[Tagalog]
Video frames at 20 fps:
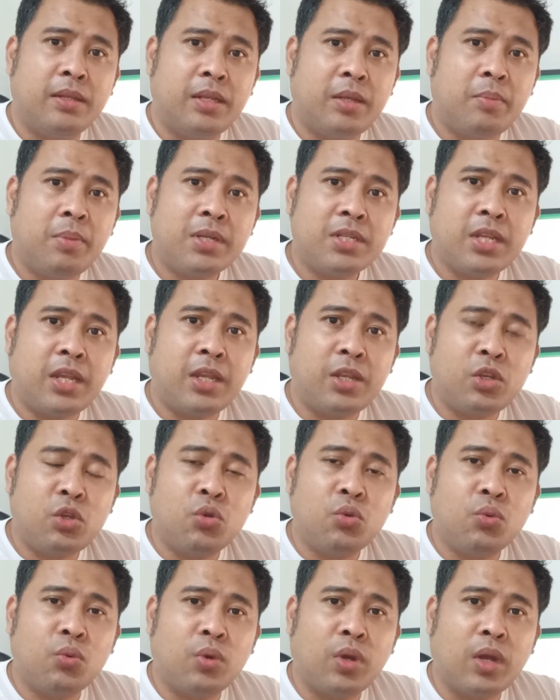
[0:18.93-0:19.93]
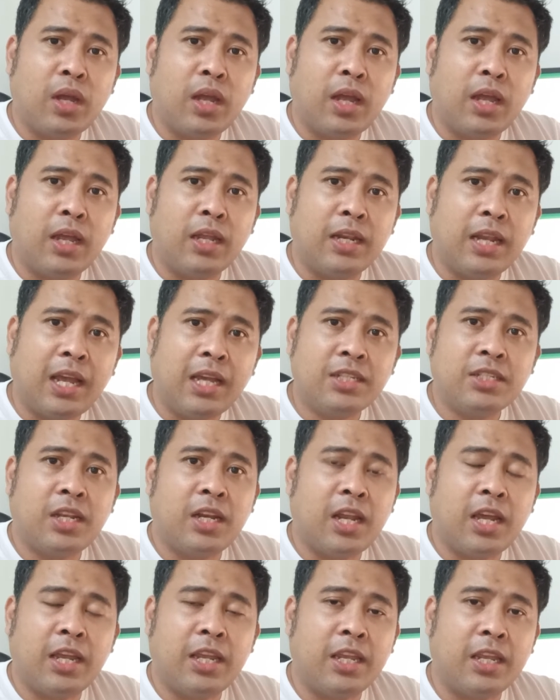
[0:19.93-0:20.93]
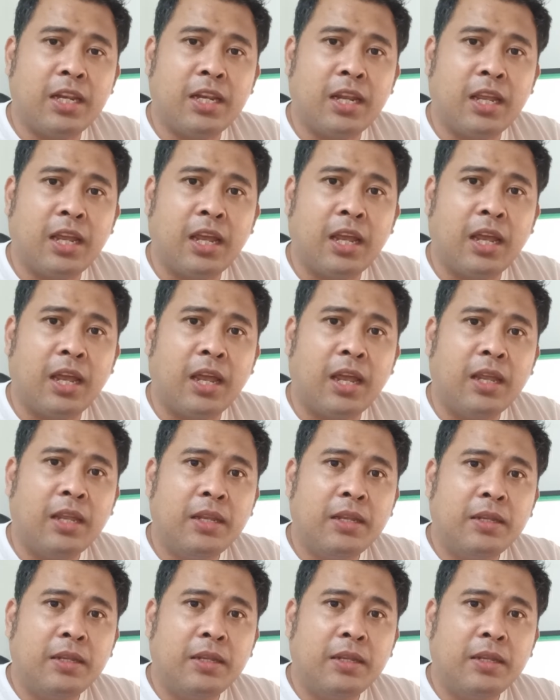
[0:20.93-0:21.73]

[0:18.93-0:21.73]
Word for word: iba sa inyong uh, nakasanayan na